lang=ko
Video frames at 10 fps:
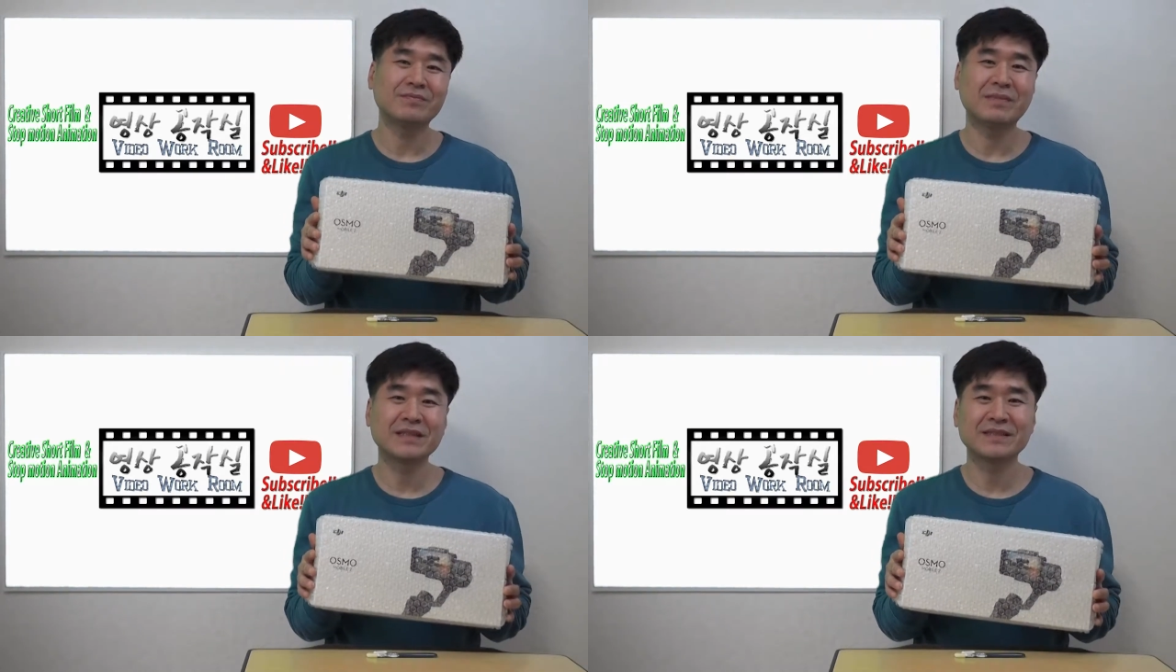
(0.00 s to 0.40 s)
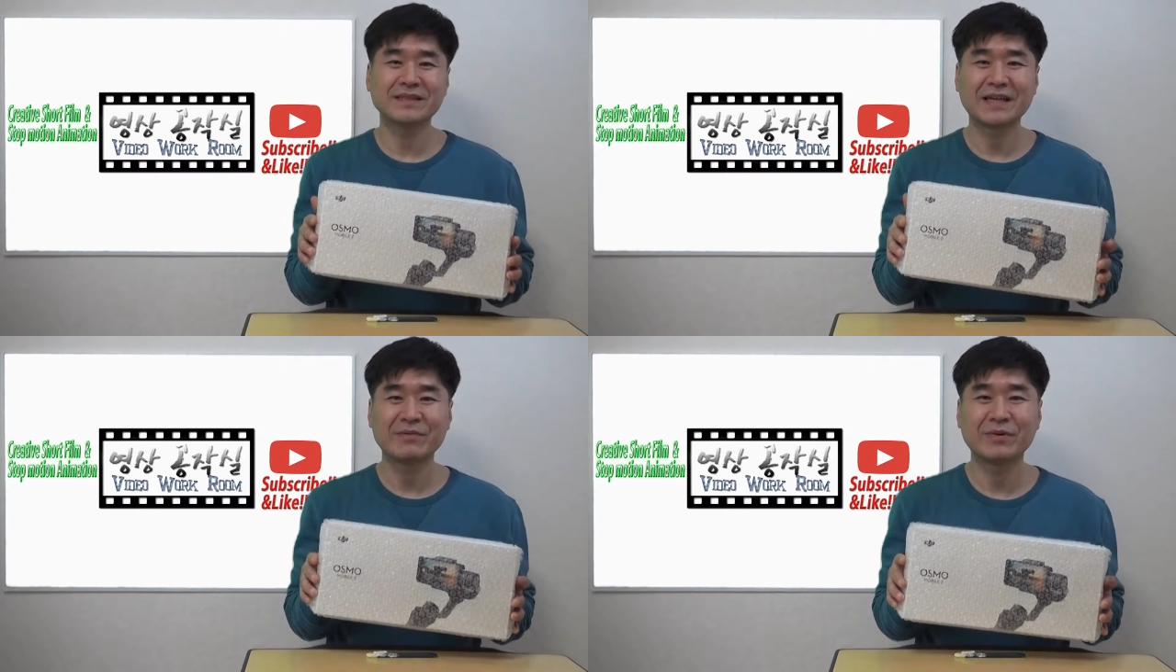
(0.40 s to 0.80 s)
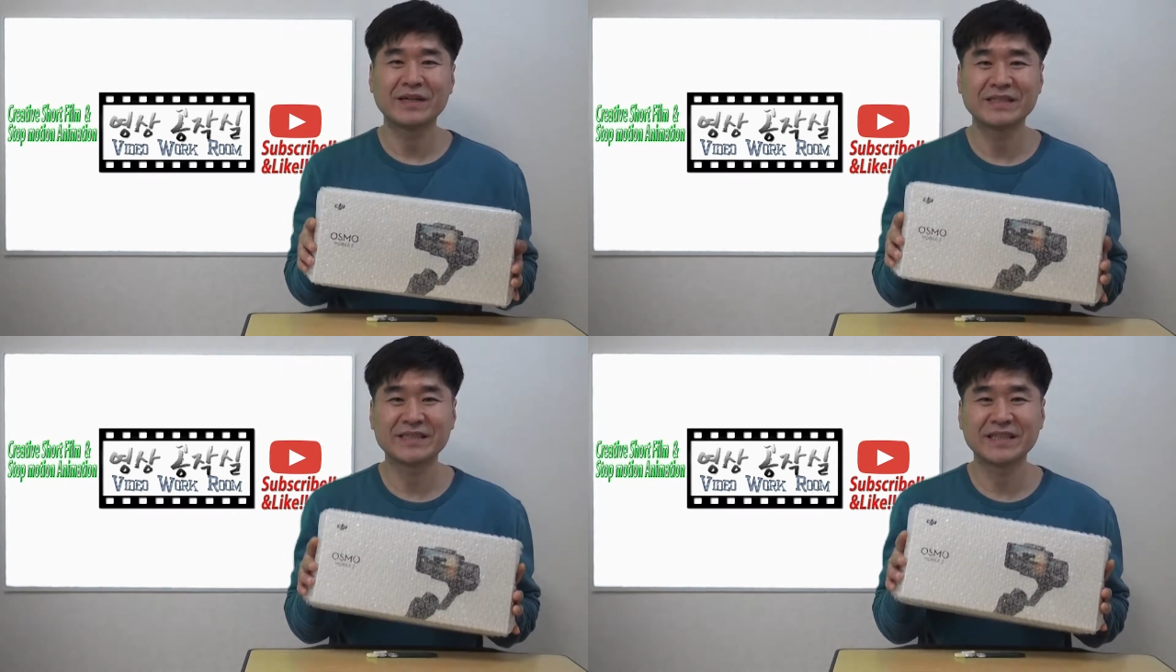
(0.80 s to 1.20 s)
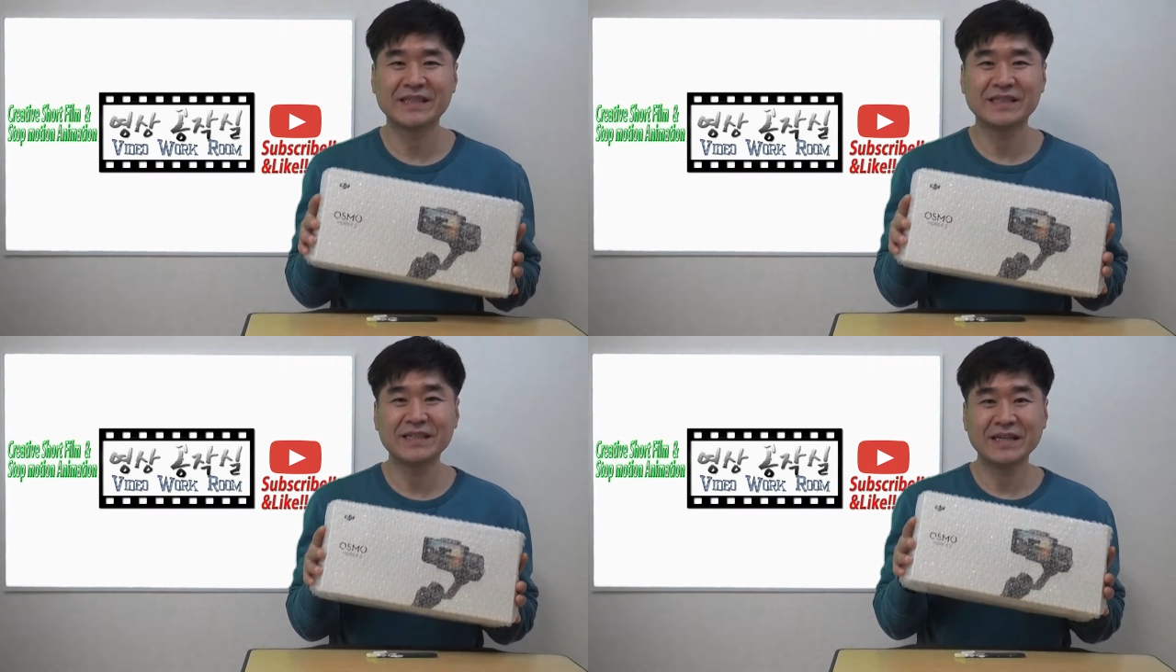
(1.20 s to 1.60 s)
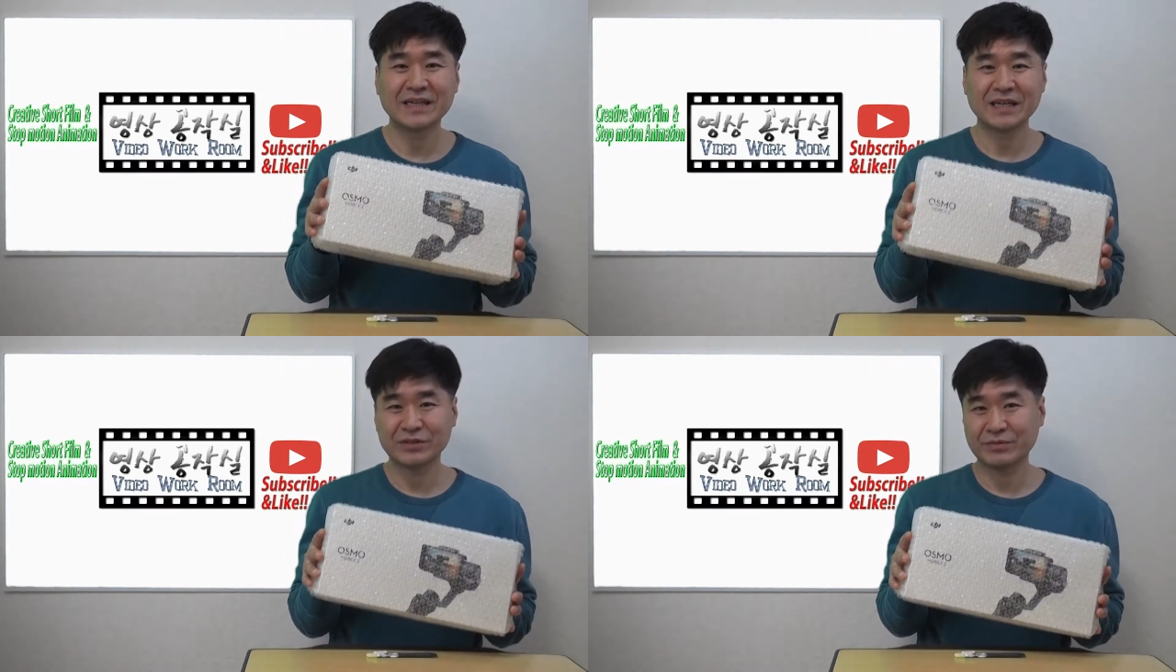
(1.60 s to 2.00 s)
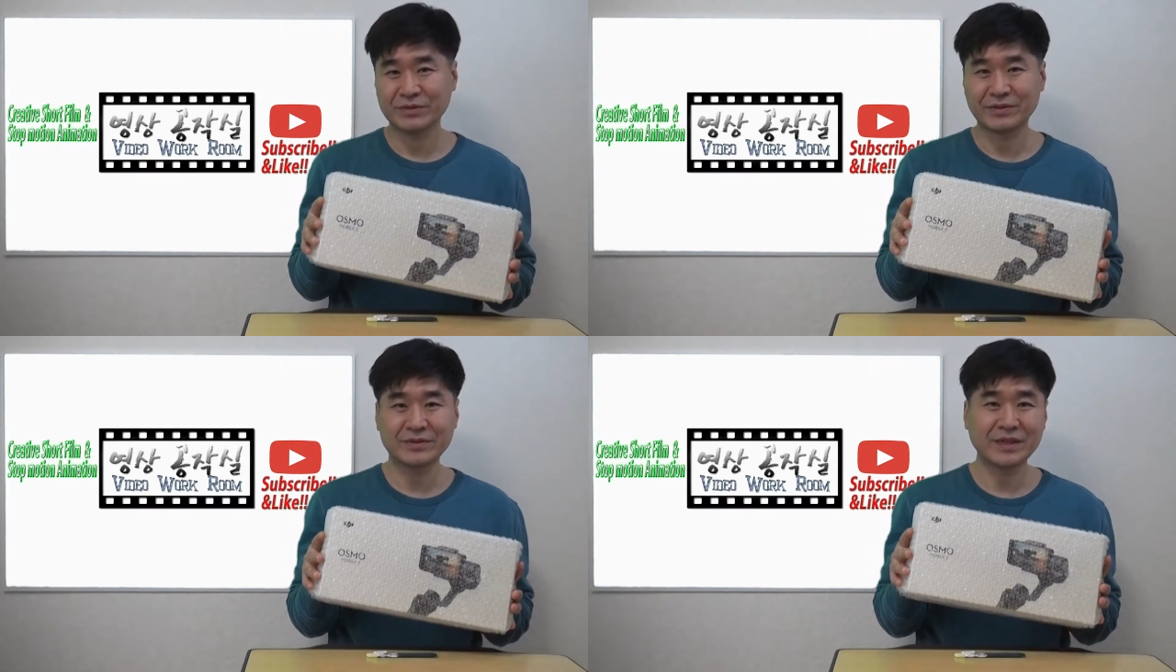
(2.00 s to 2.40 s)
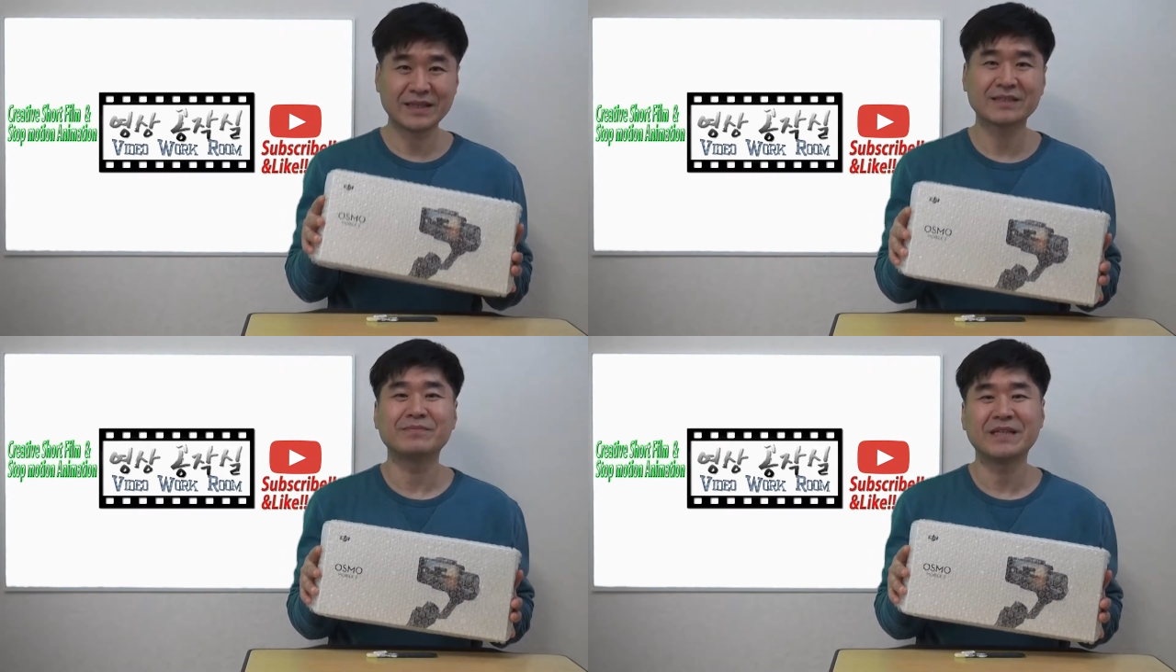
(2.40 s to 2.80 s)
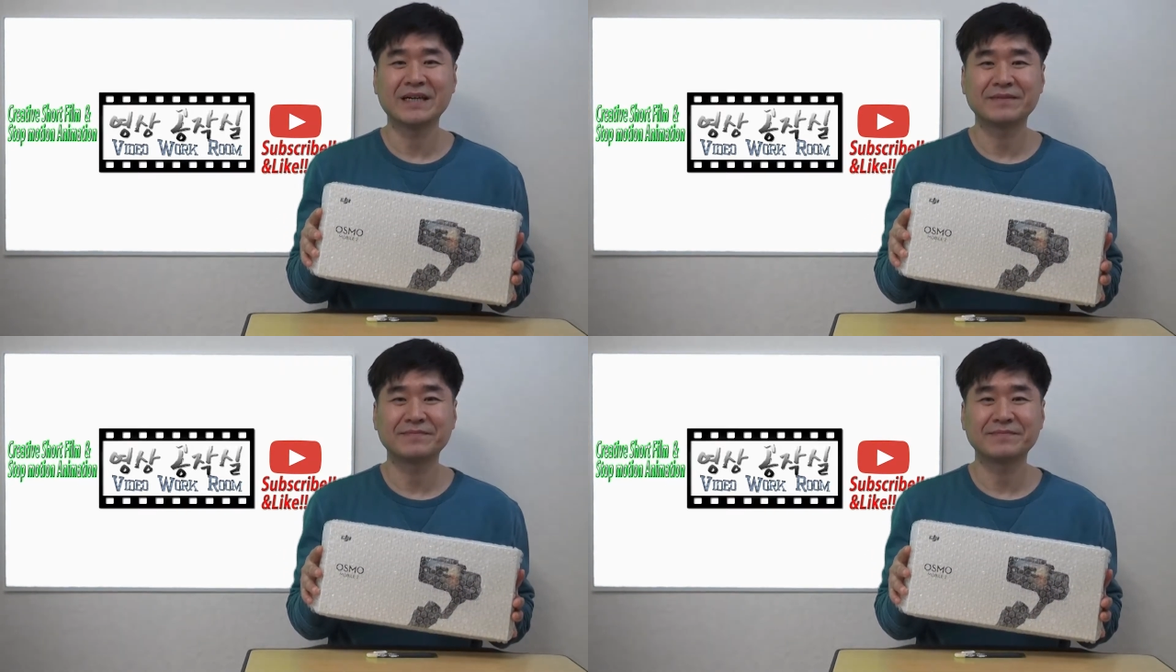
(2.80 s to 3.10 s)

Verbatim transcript: 박스 개봉하는 시간을 가져보도록 하겠습니다.